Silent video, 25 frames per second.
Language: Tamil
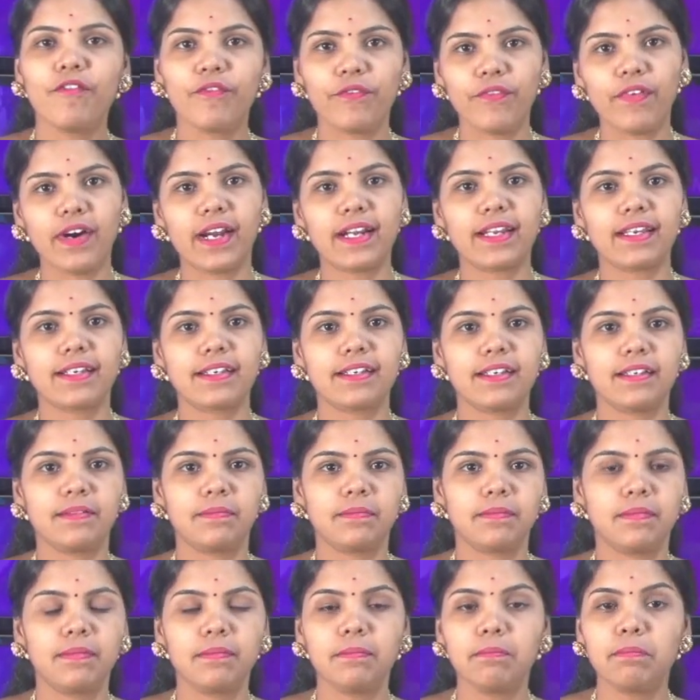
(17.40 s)
வணக்கம்
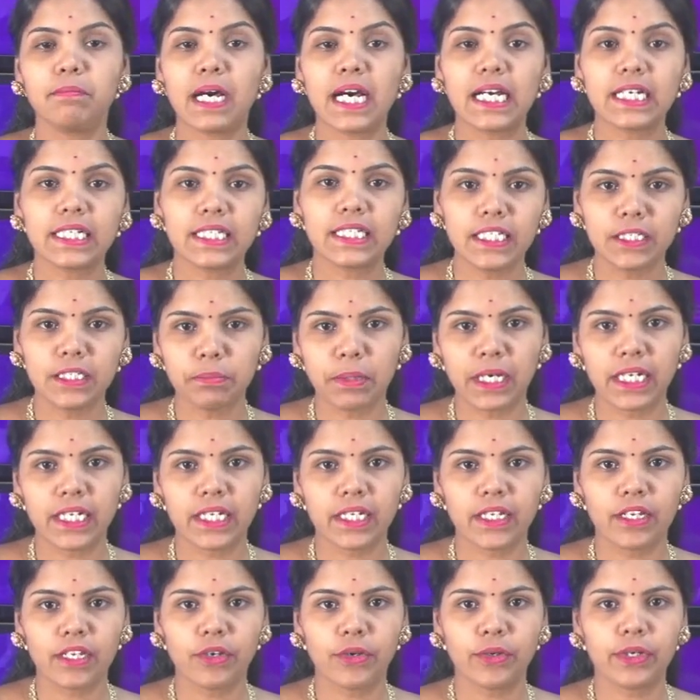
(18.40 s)
பக்ரீத்
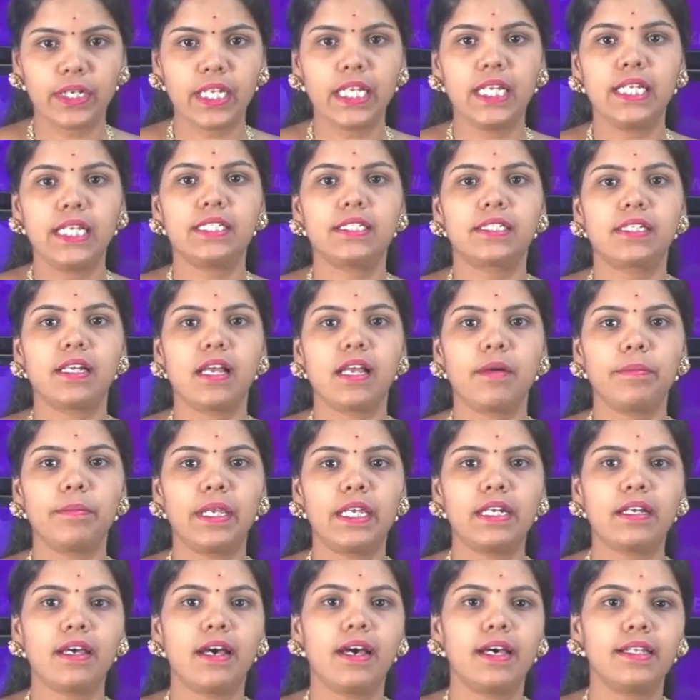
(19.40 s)
பண்டிகையொட்டி
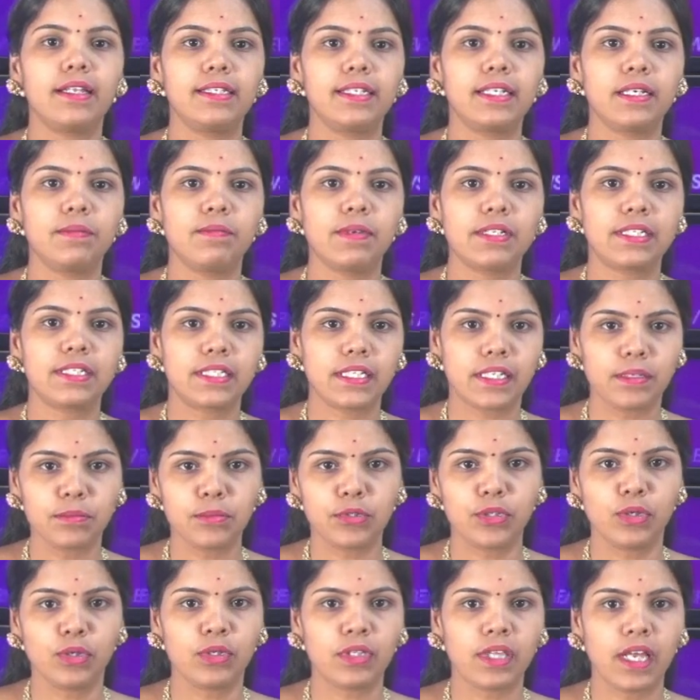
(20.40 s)
இஸ்லாமியர் ஆதிக்கம் வசிக்கும்
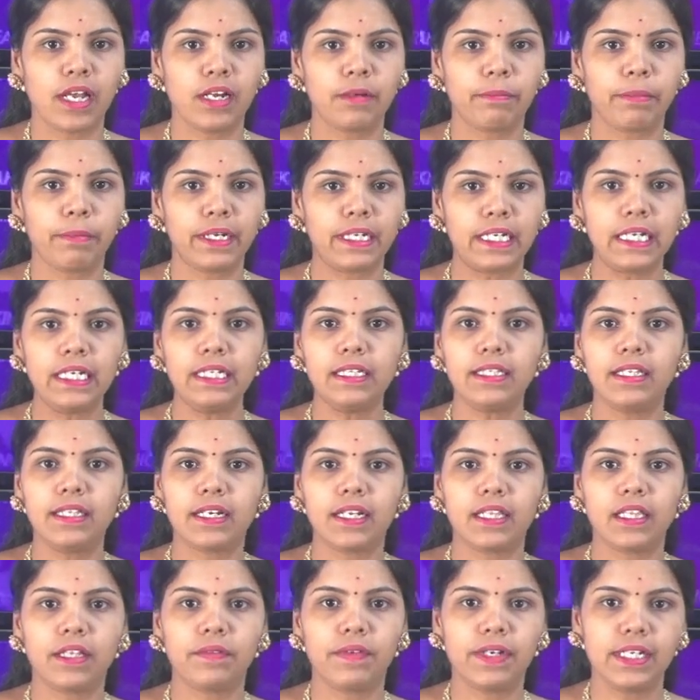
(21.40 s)
சுல்தான்பேட்டில்
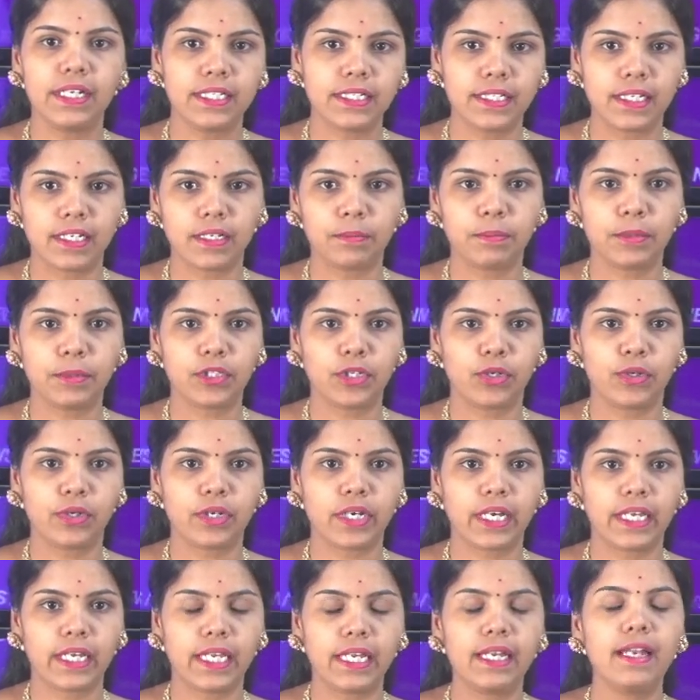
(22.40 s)
திறந்தவெளி சிறப்பு
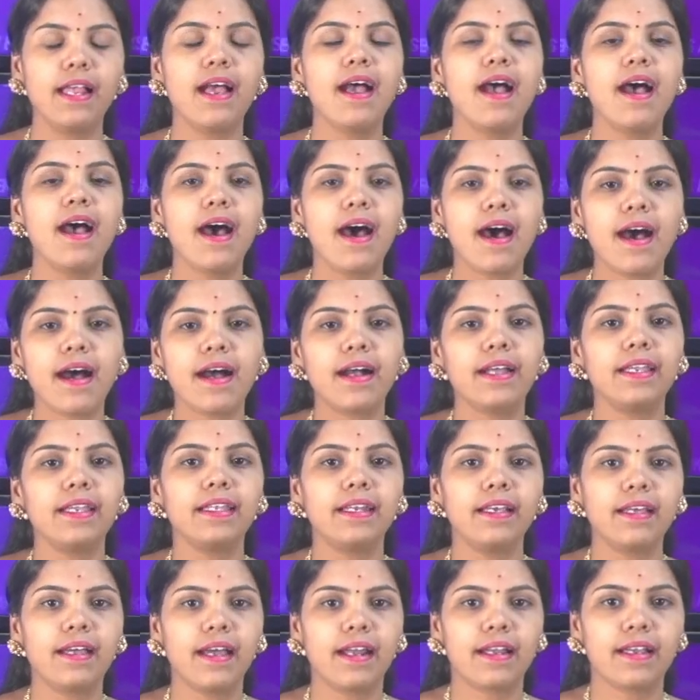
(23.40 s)
தொழுகையில்
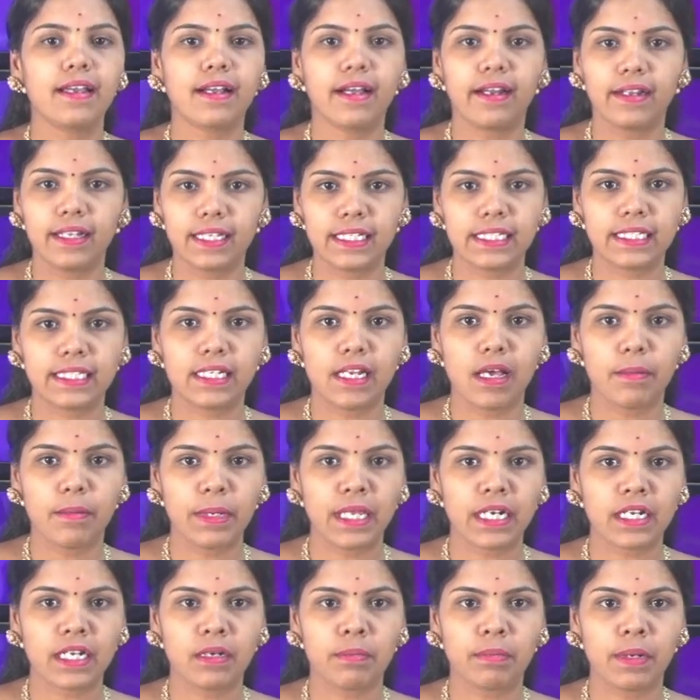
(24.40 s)
ஆயிரக்கணக்கான
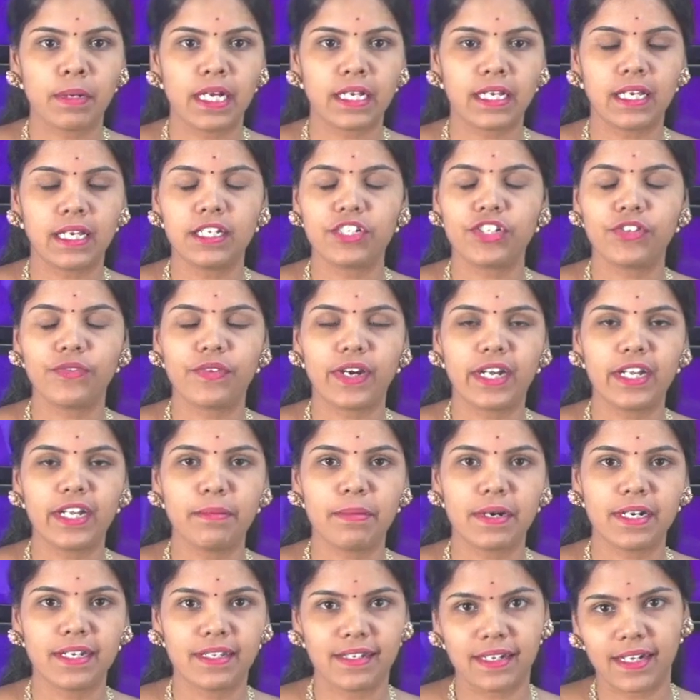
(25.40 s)
இஸ்லாமியர்கள் பங்கேற்று
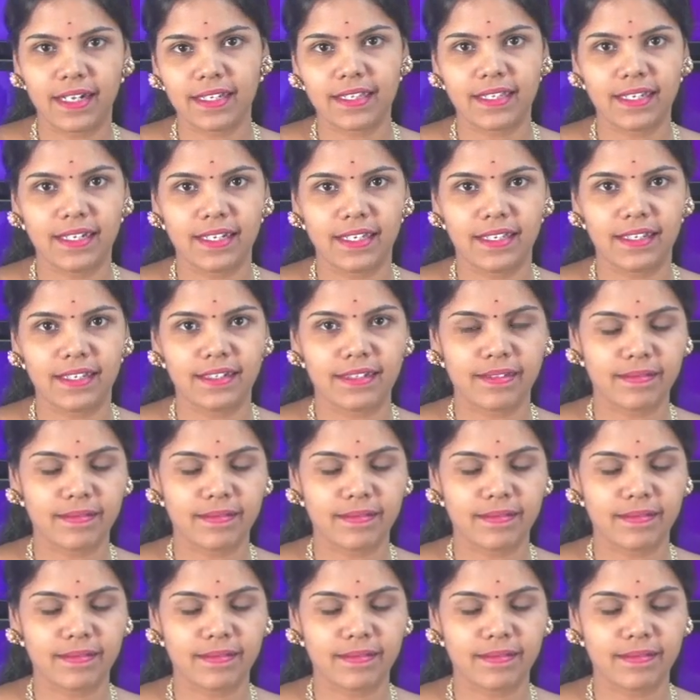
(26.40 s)
வழிபாடு நடத்தினர்